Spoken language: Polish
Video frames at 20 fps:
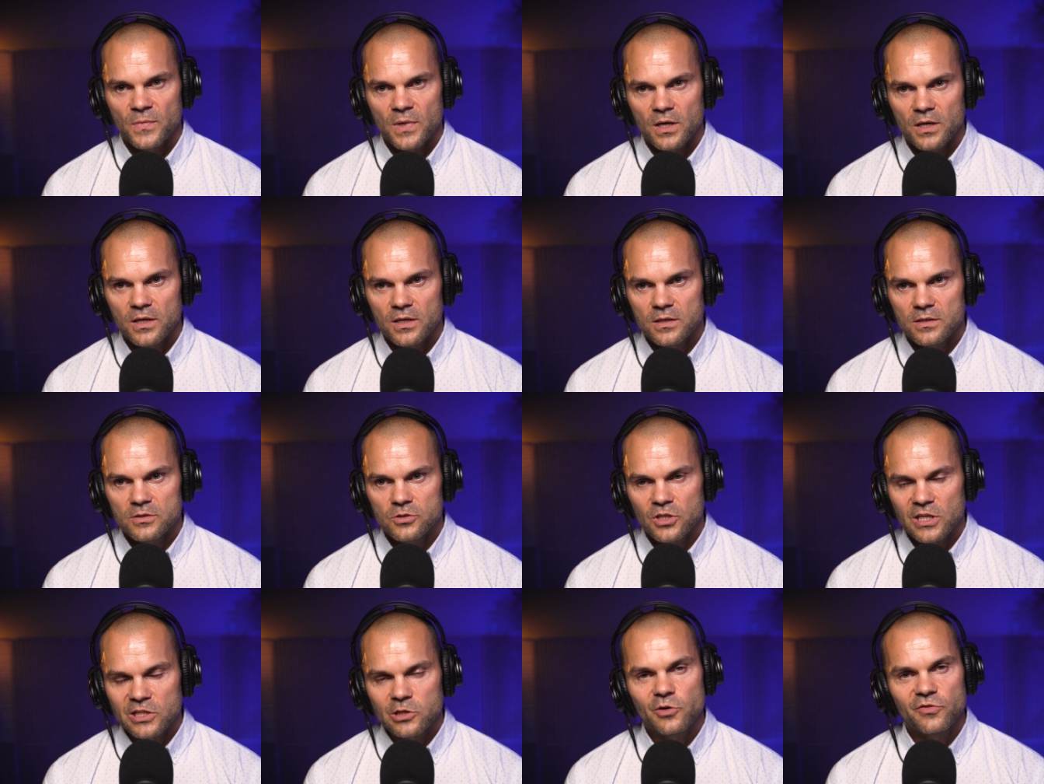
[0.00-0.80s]
e,
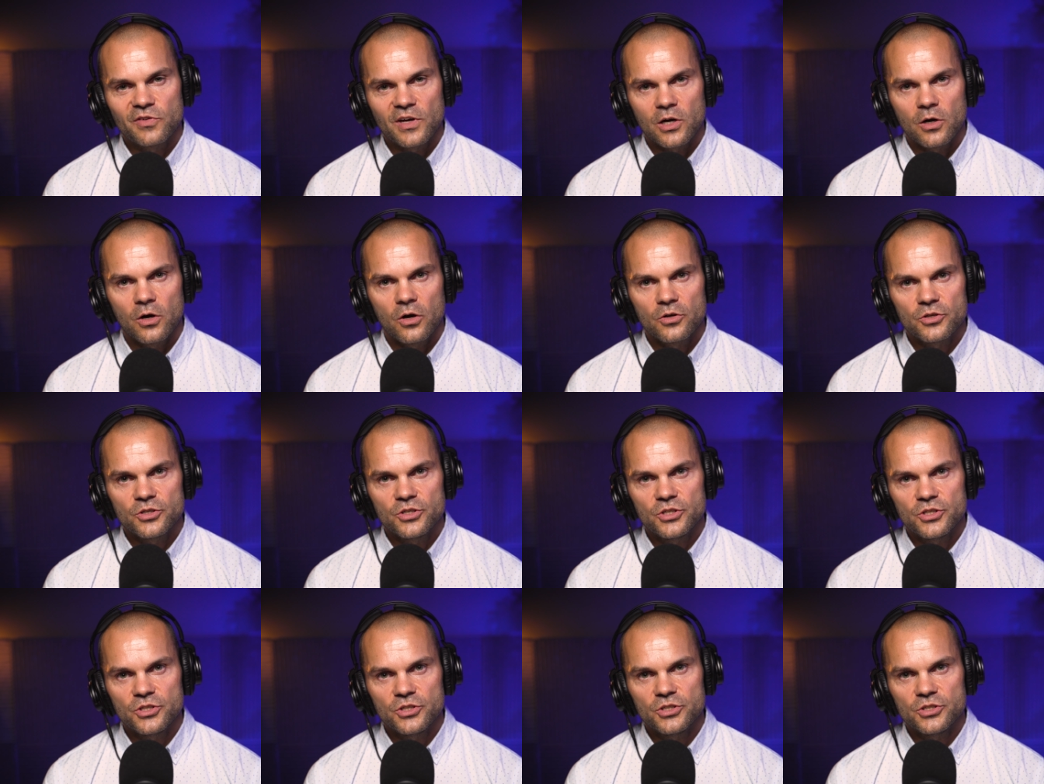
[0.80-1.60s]
dodatkowego i,
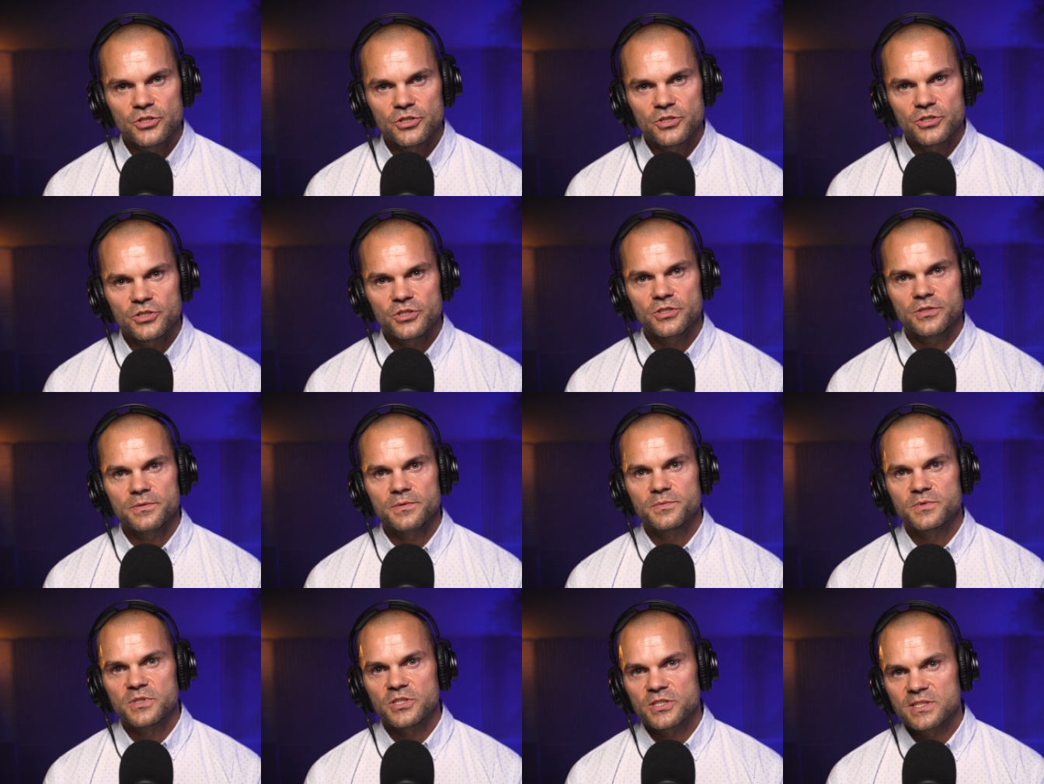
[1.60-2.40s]
i, i,
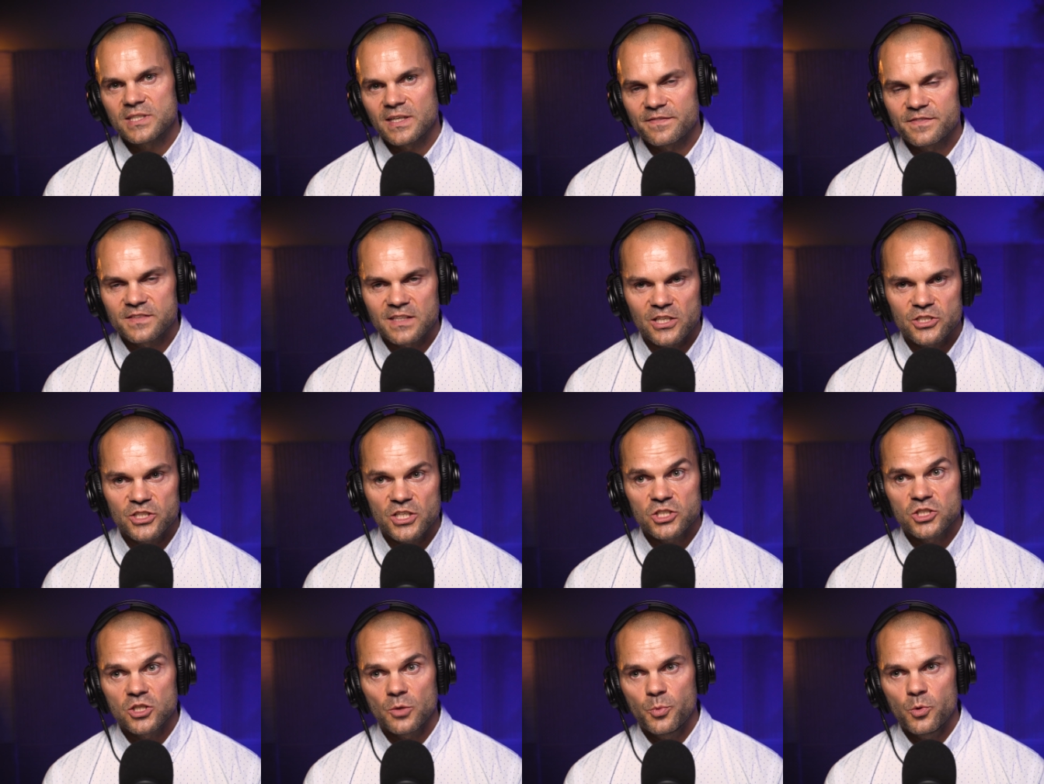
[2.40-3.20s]
i chcę wstać
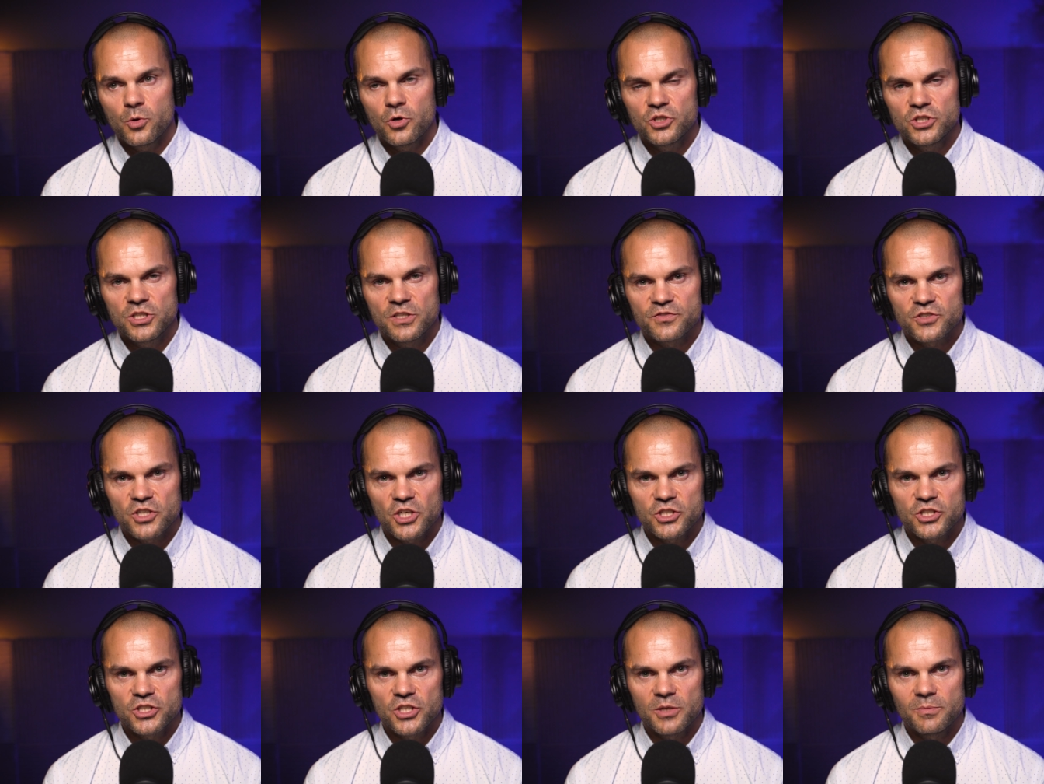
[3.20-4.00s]
jeszcze pół godziny
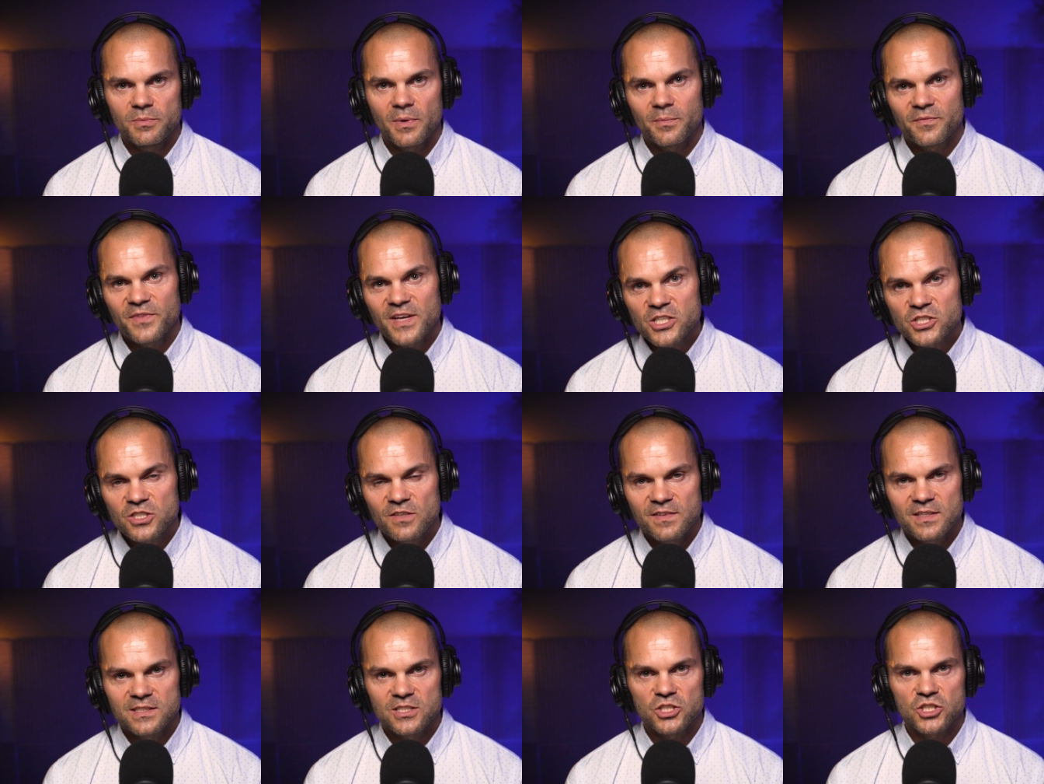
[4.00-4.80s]
wcześniej i mam jeszcze
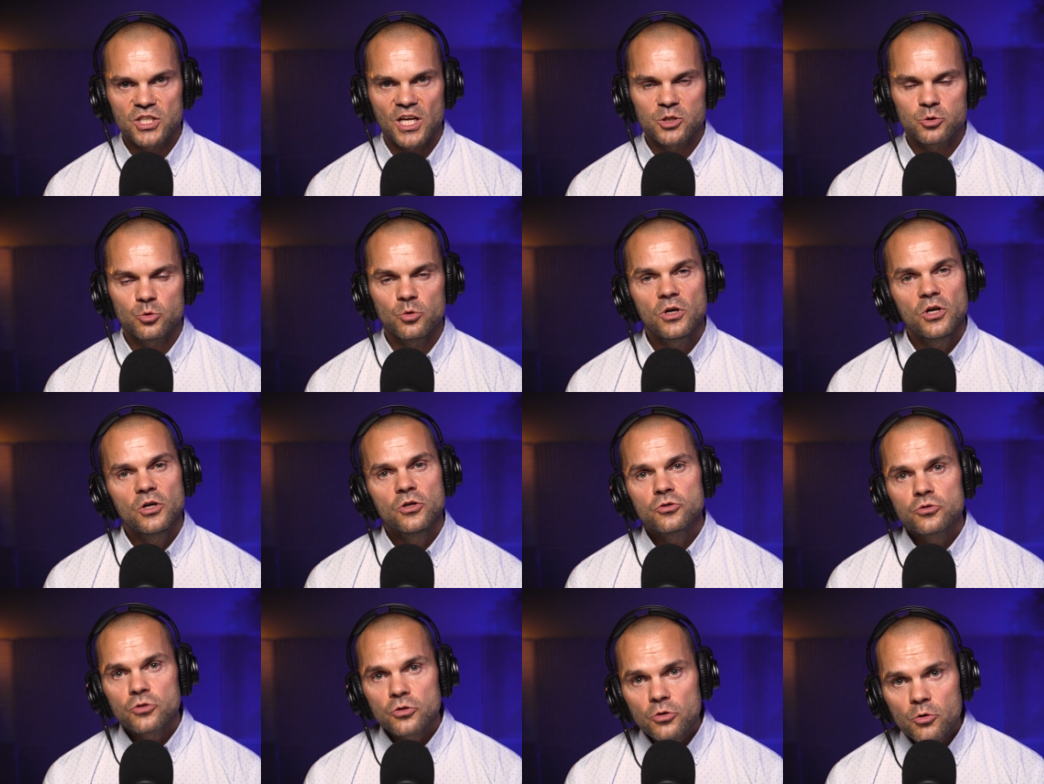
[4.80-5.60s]
więcej czasu,
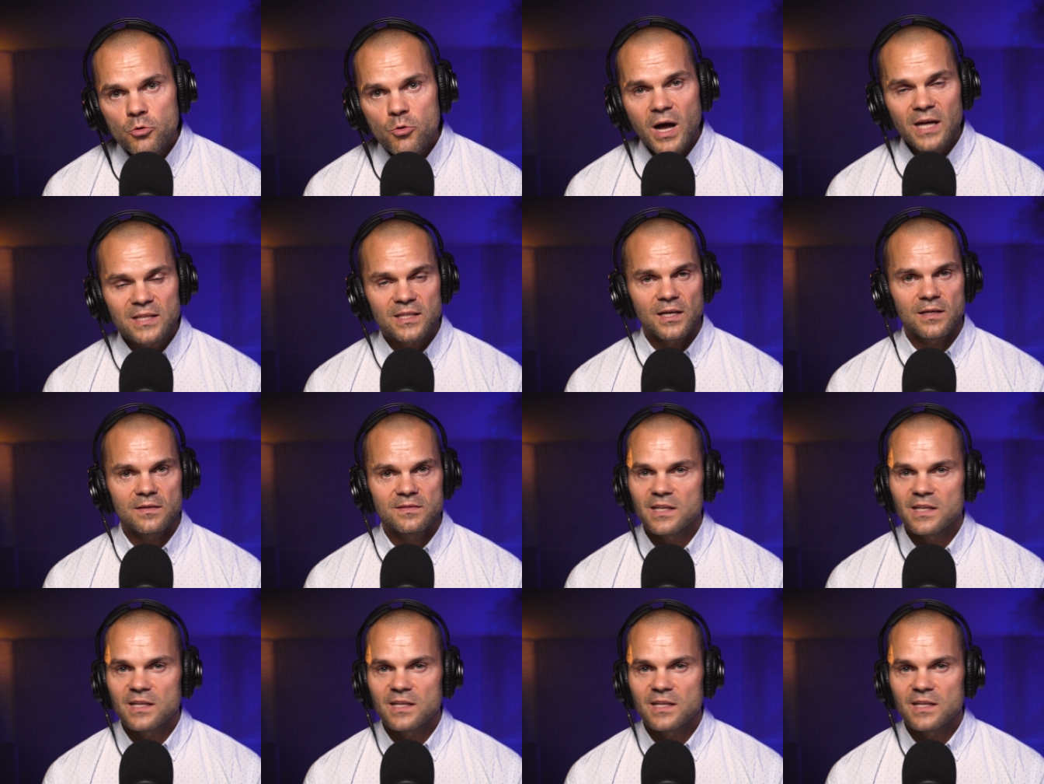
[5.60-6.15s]
to dokładaj.